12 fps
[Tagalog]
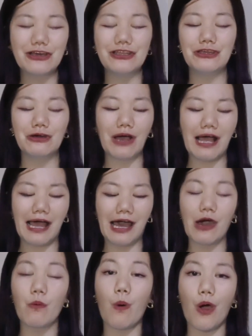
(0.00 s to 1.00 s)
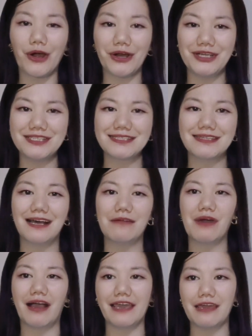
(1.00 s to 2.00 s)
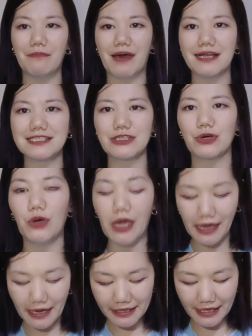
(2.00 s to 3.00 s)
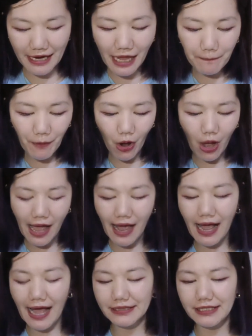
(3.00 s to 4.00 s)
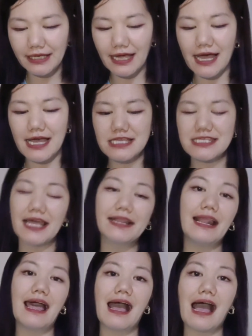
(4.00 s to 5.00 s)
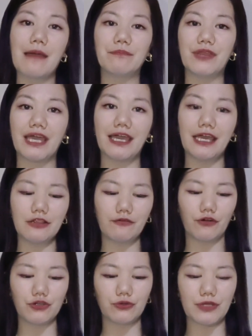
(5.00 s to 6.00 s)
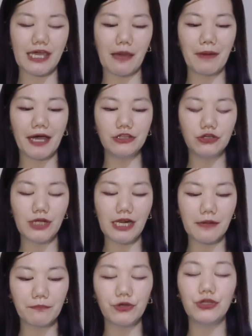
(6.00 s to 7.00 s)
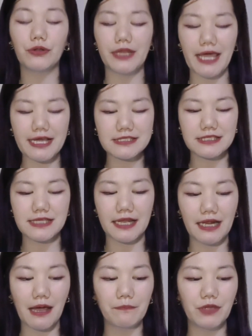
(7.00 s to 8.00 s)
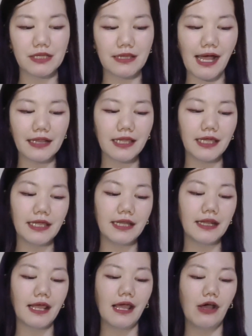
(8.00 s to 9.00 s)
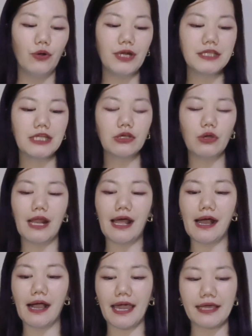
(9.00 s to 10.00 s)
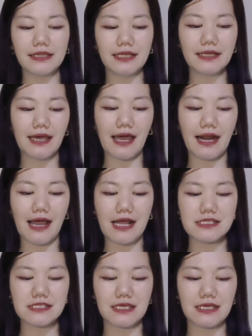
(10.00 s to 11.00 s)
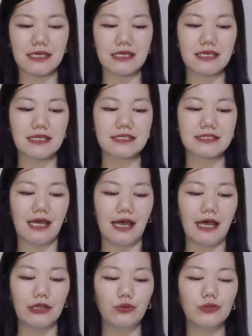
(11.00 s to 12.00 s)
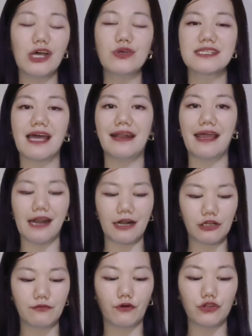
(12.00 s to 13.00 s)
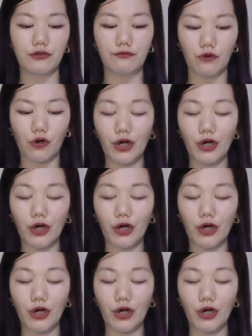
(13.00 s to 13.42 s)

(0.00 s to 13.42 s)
yun yung uh, worries ng mga iba. So, yan lang po ang ating uh, Sanla update for today. Abangan nyo na lang po yung next na Sanla update natin. Ulitin ko lang, 18 carats is uh, ah, 2,944.